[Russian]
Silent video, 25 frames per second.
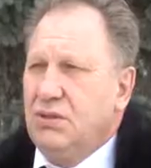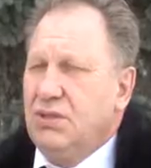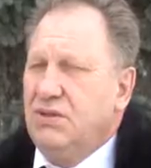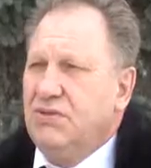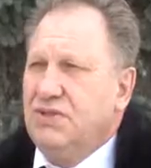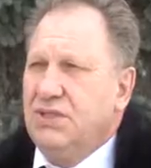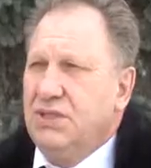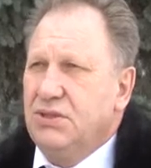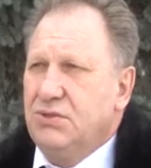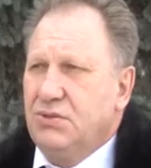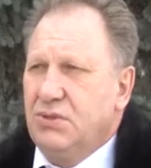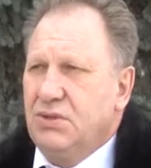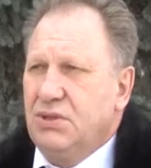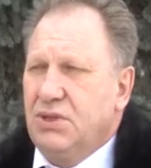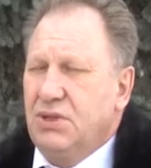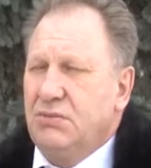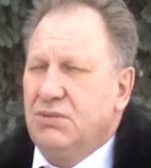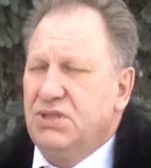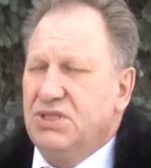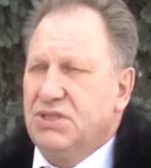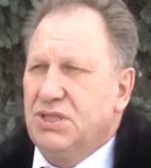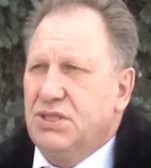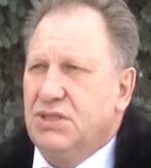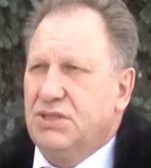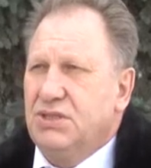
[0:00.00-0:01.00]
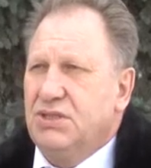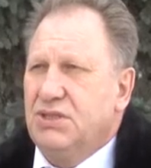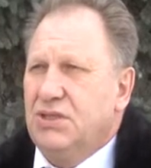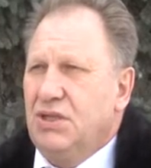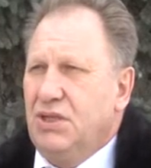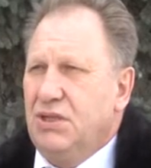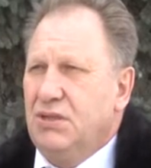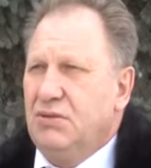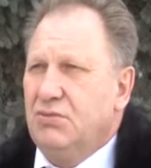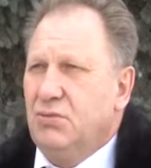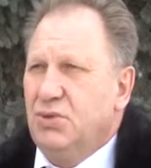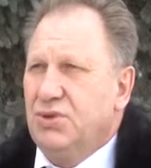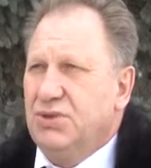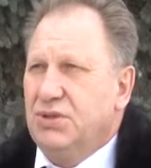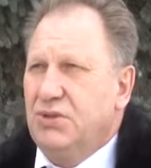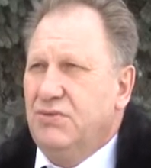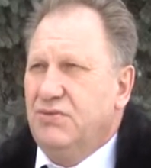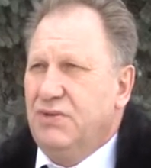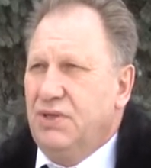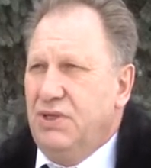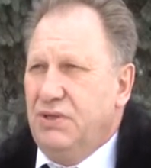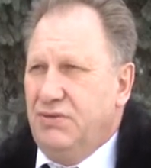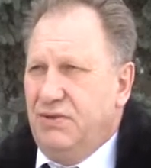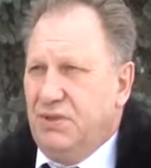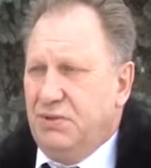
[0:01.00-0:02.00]
не все тонкие места, к сожалению, можно
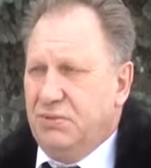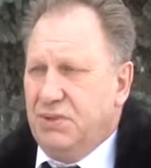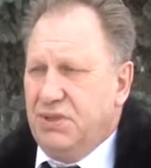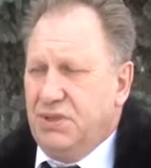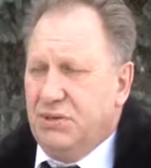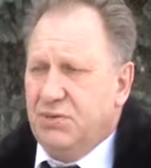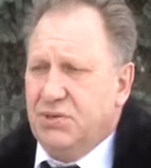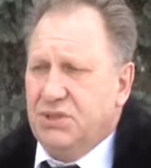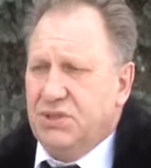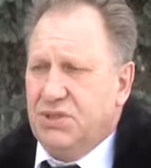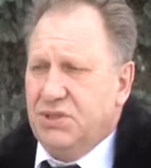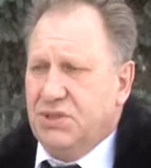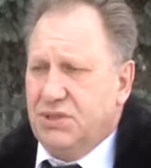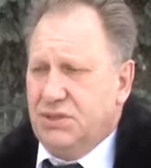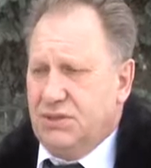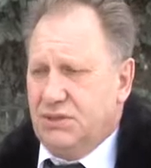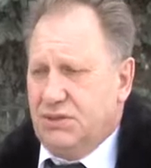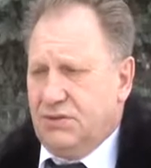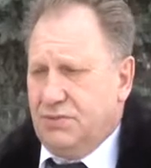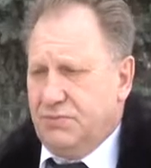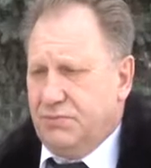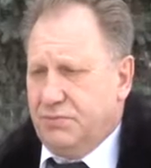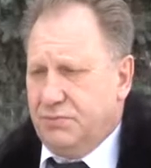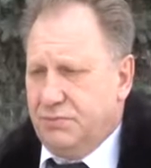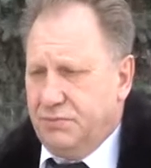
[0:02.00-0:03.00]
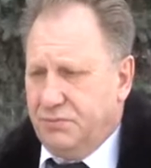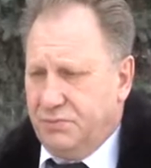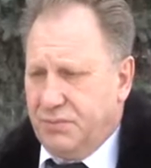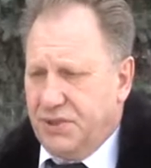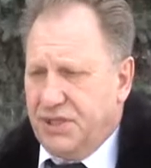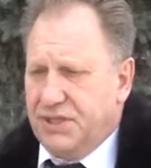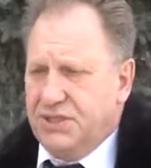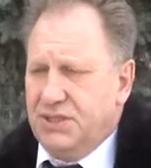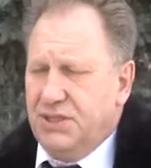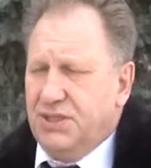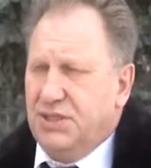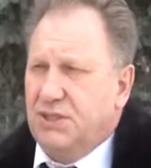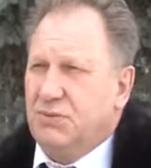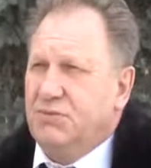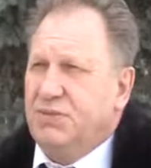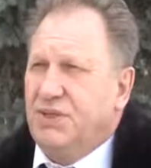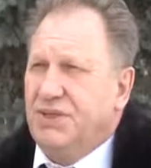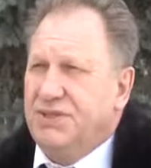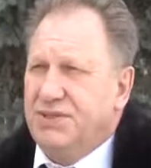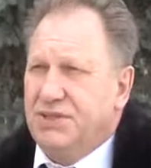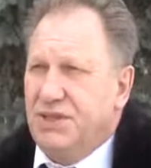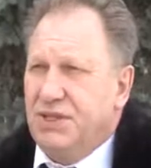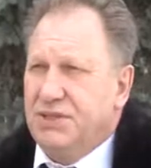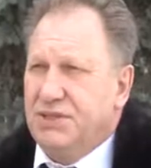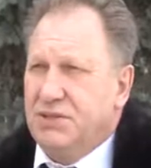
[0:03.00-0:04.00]
выявить, потому что процессе
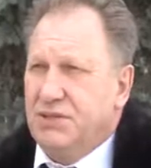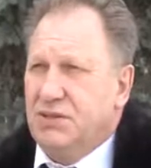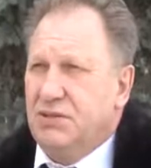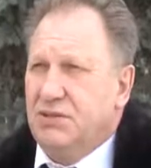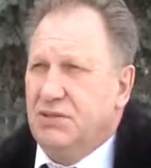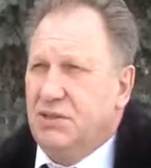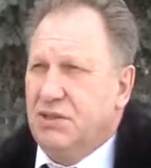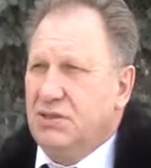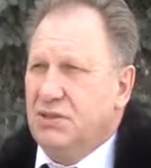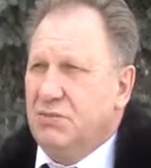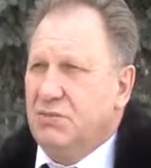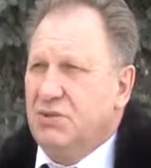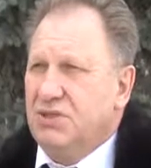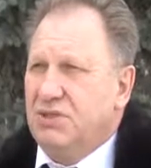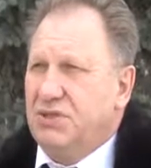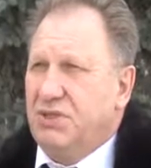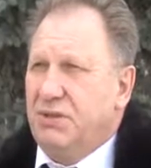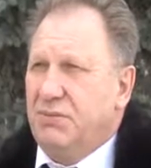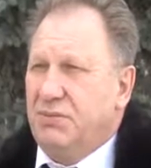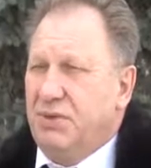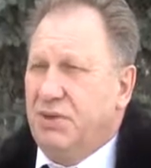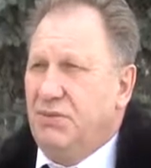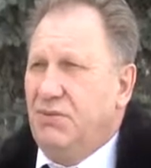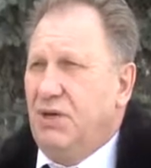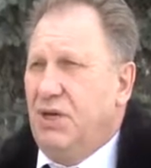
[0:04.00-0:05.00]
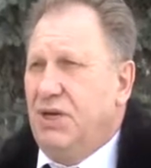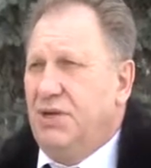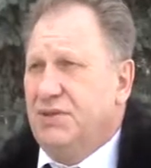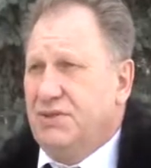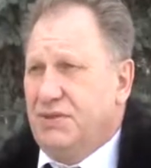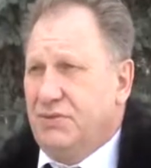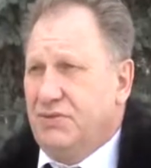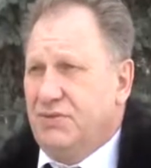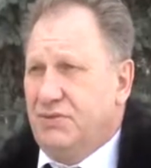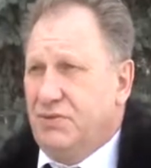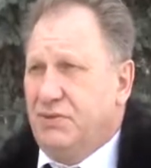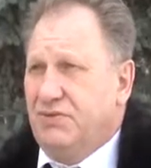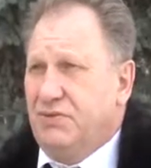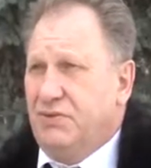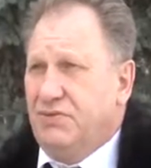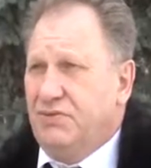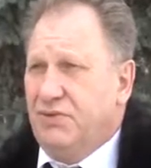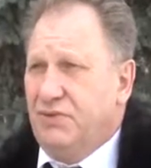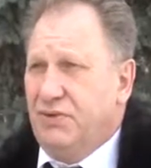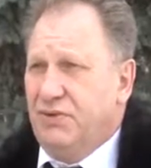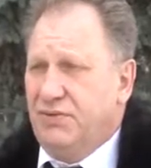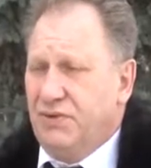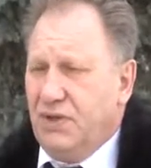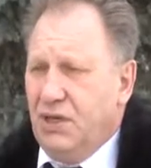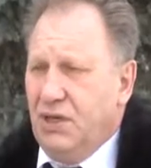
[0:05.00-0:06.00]
эксплуатации эти места появляются вновь и
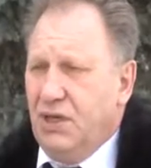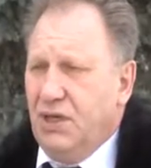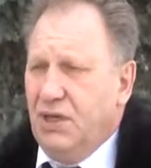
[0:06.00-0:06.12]
вновь.